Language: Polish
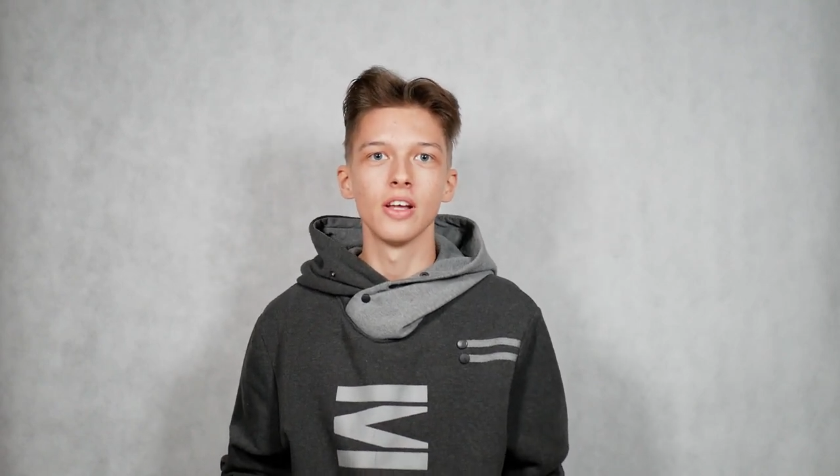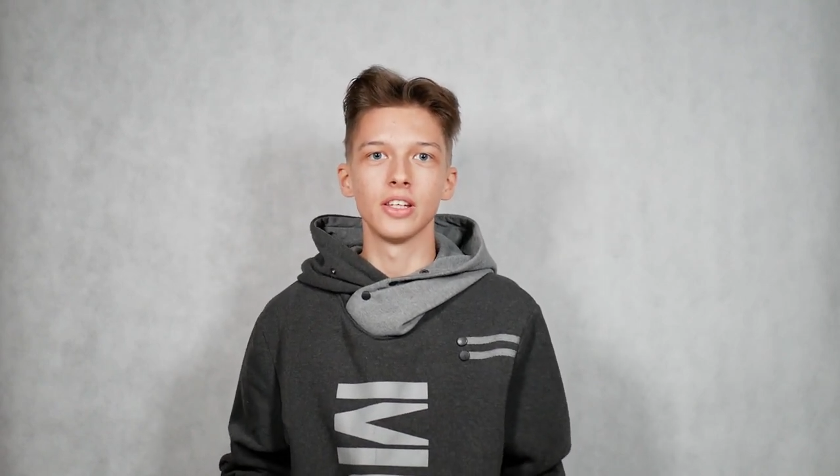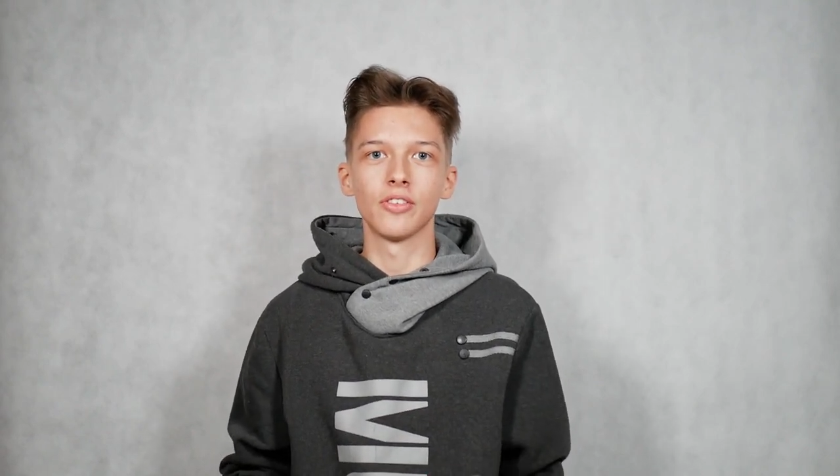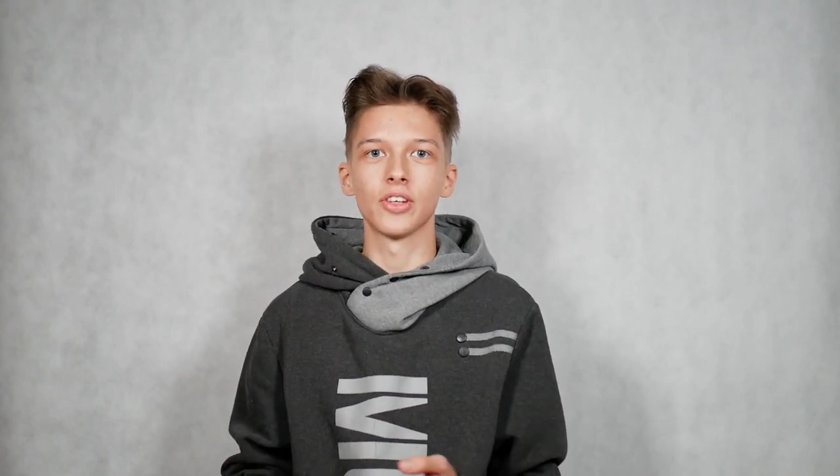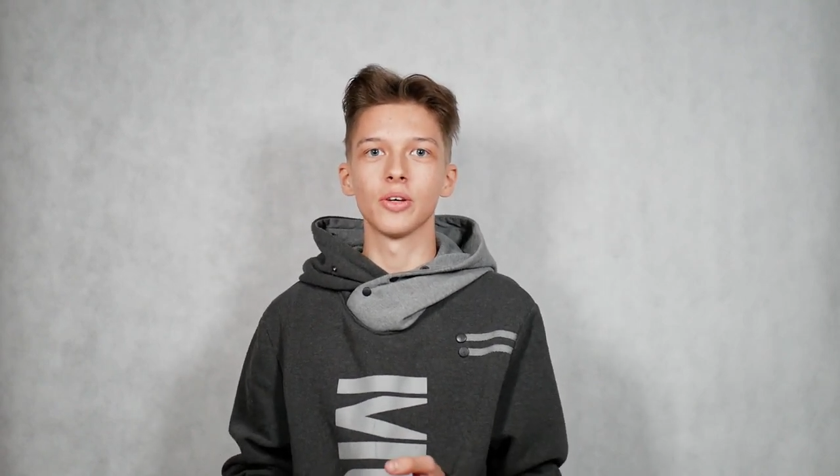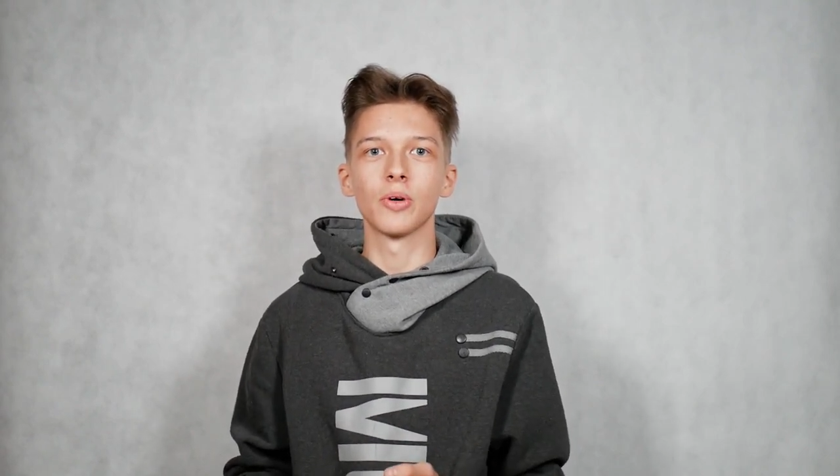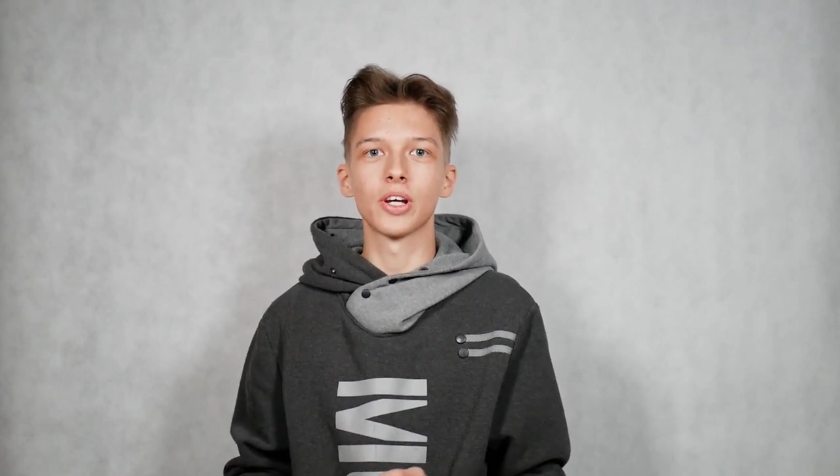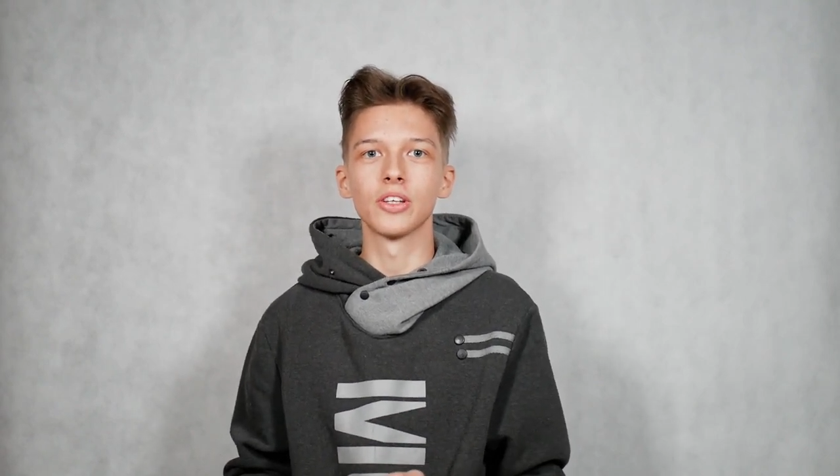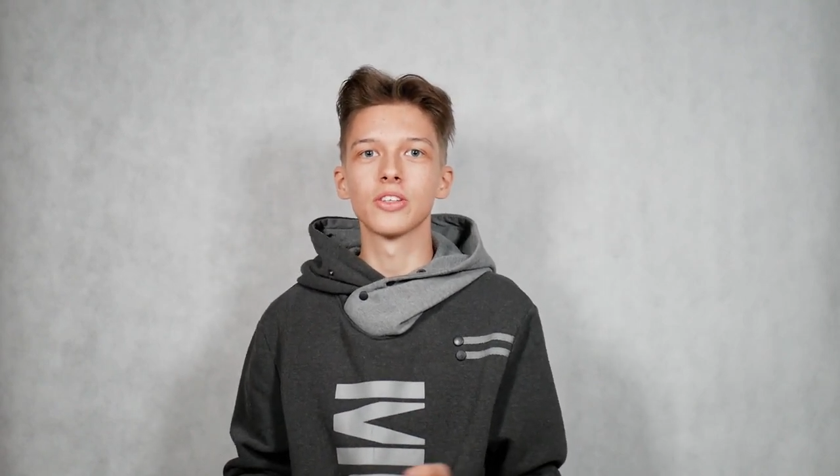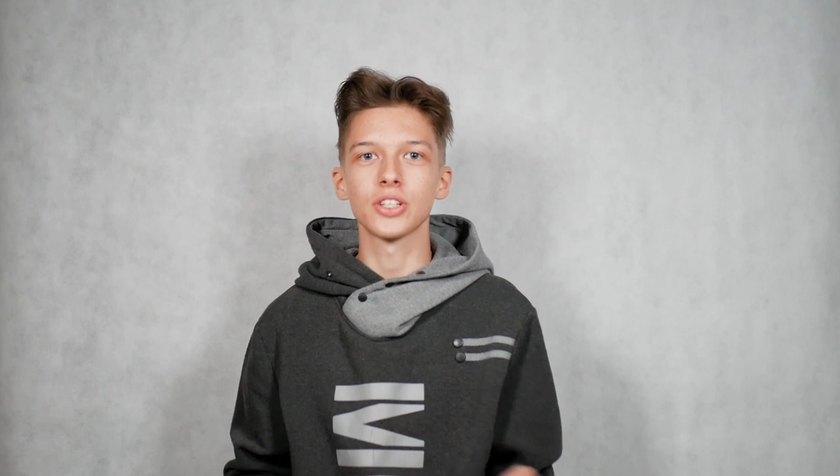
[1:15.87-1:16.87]
nie wiadomo
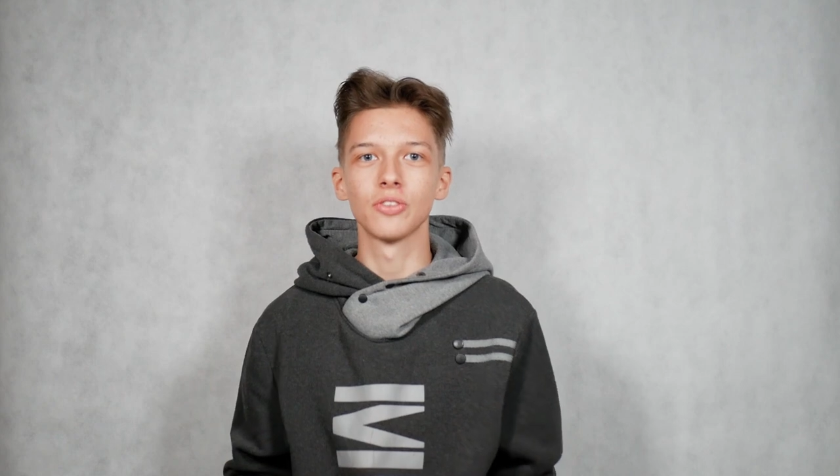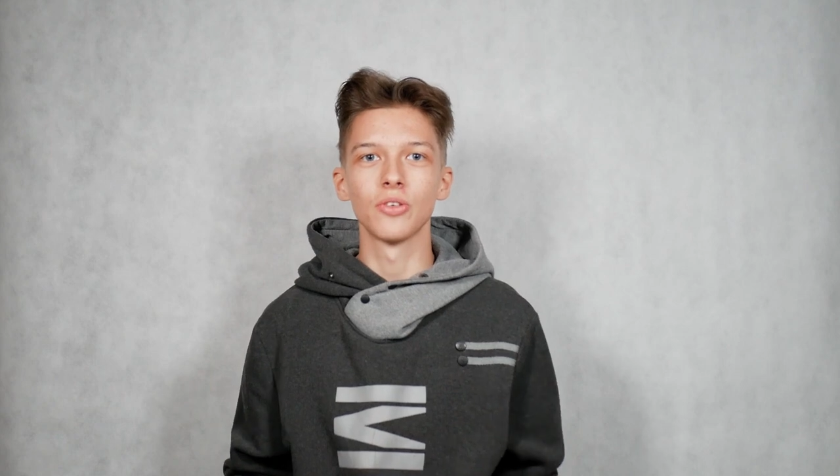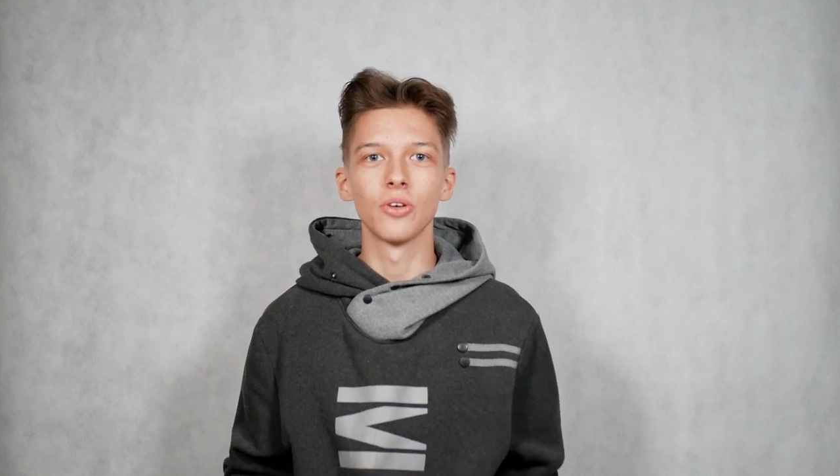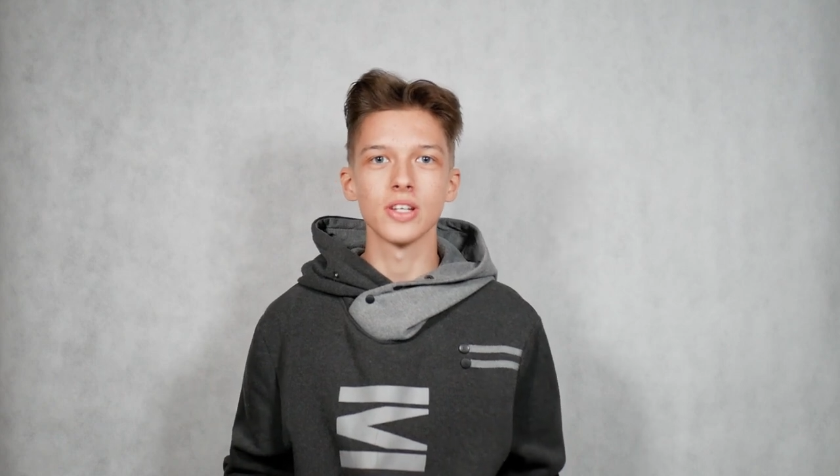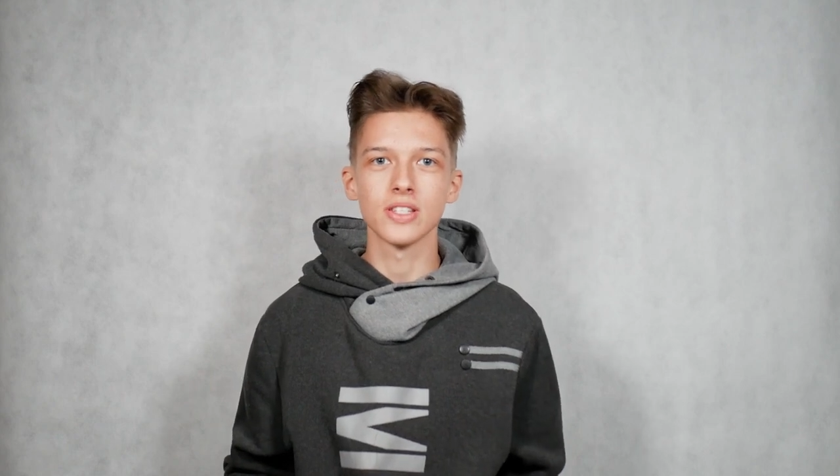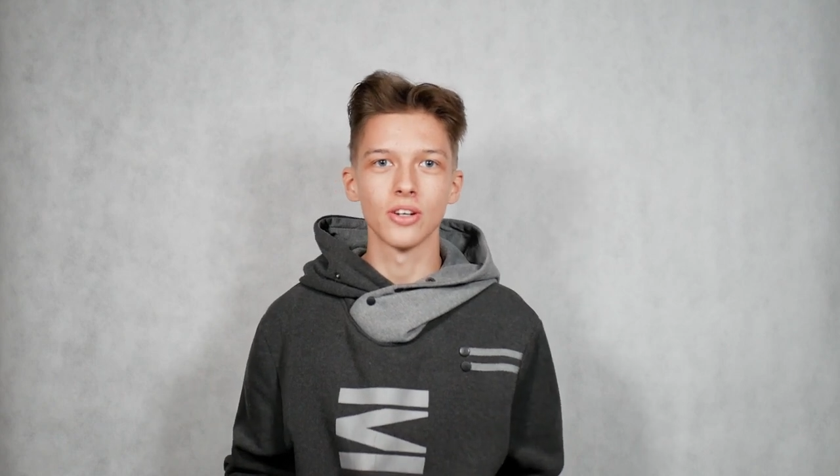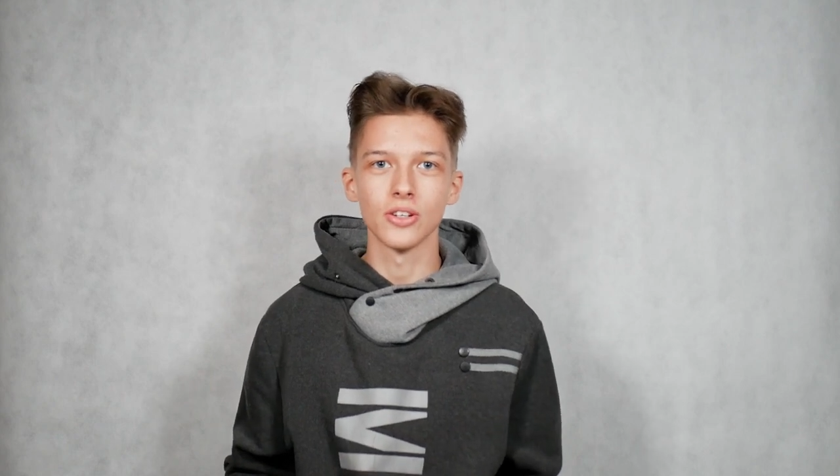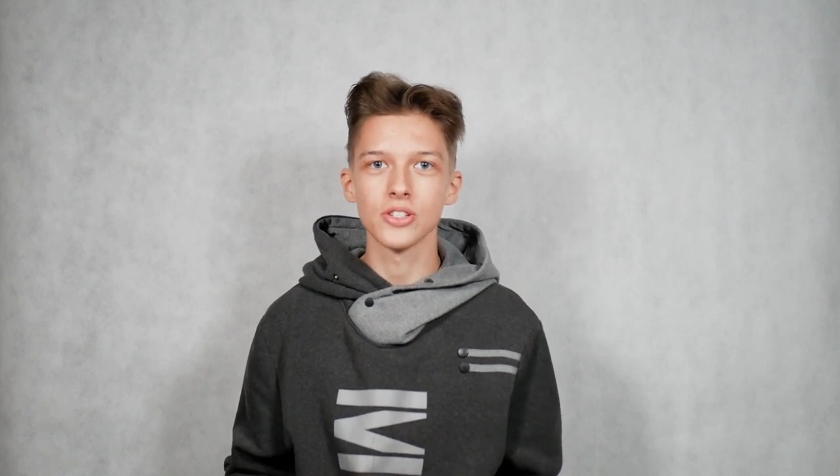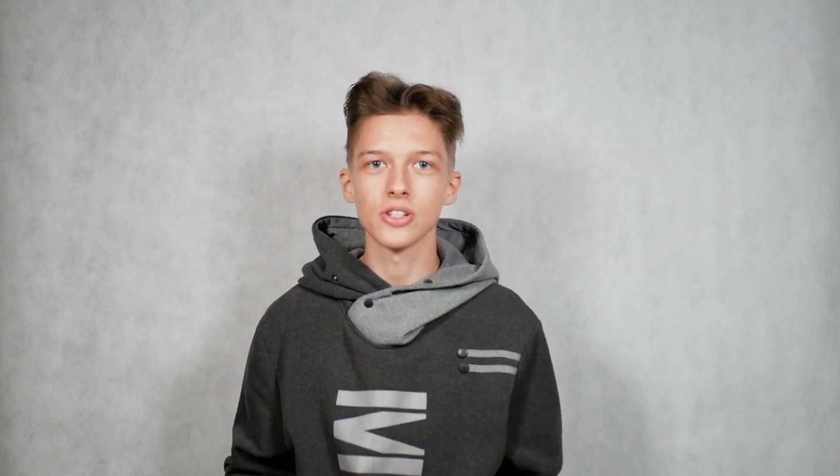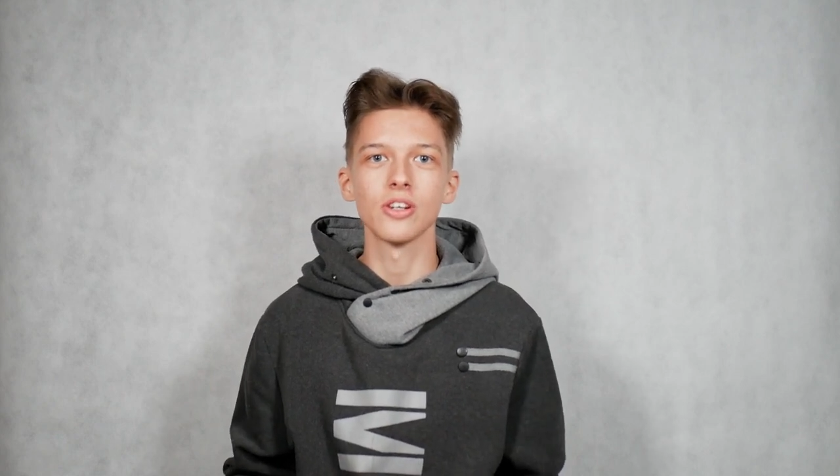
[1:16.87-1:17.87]
kiedy to się w ogóle
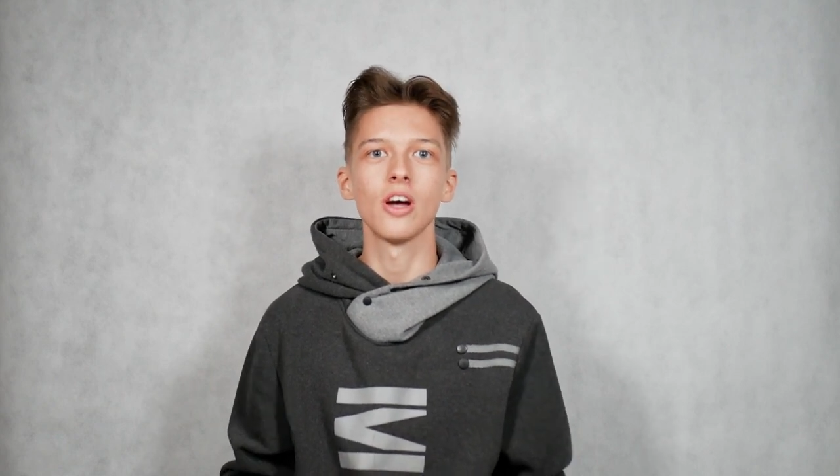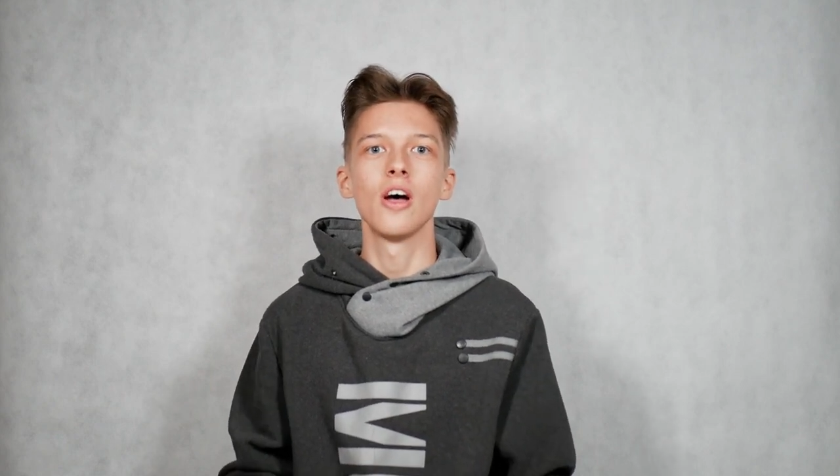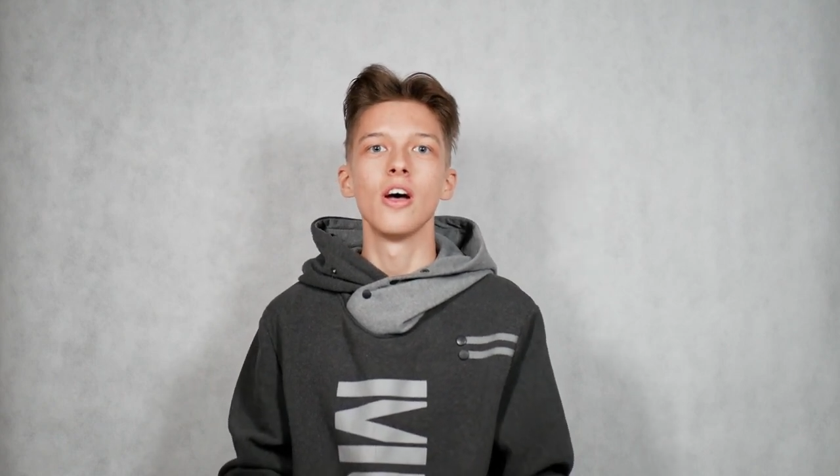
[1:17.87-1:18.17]
skończy,